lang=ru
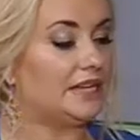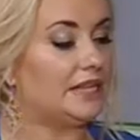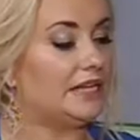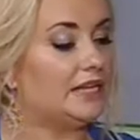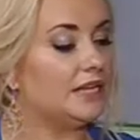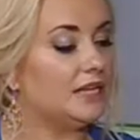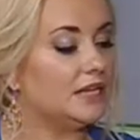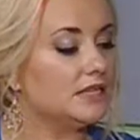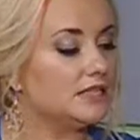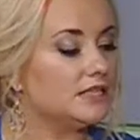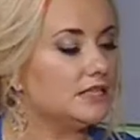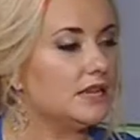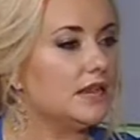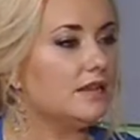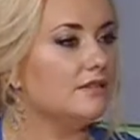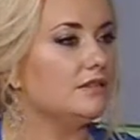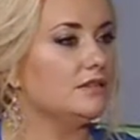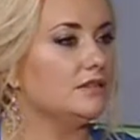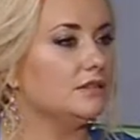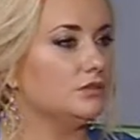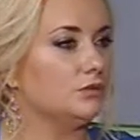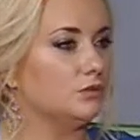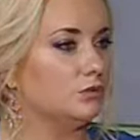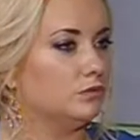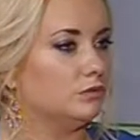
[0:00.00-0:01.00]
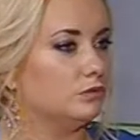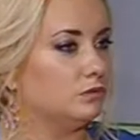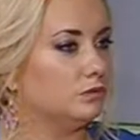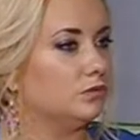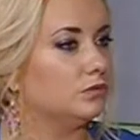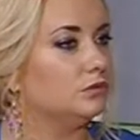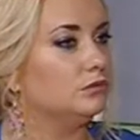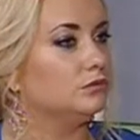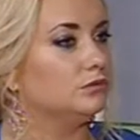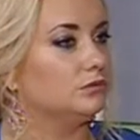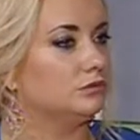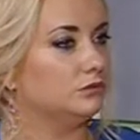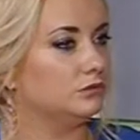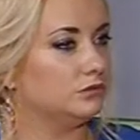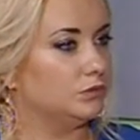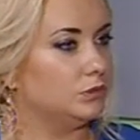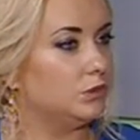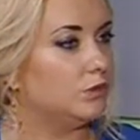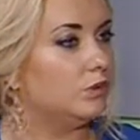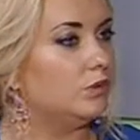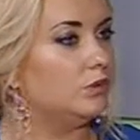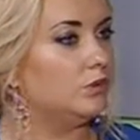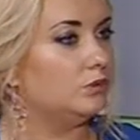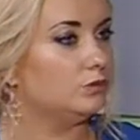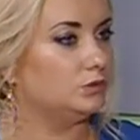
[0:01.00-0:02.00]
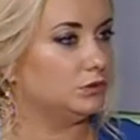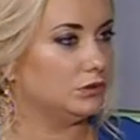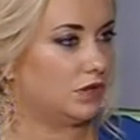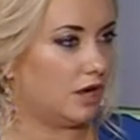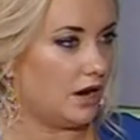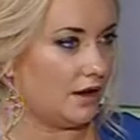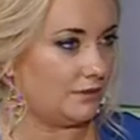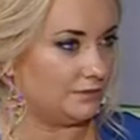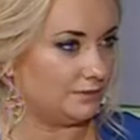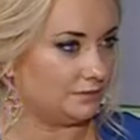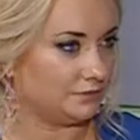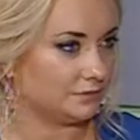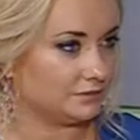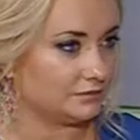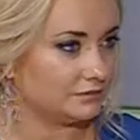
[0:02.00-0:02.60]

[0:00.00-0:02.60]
и оставить эту воду до утра.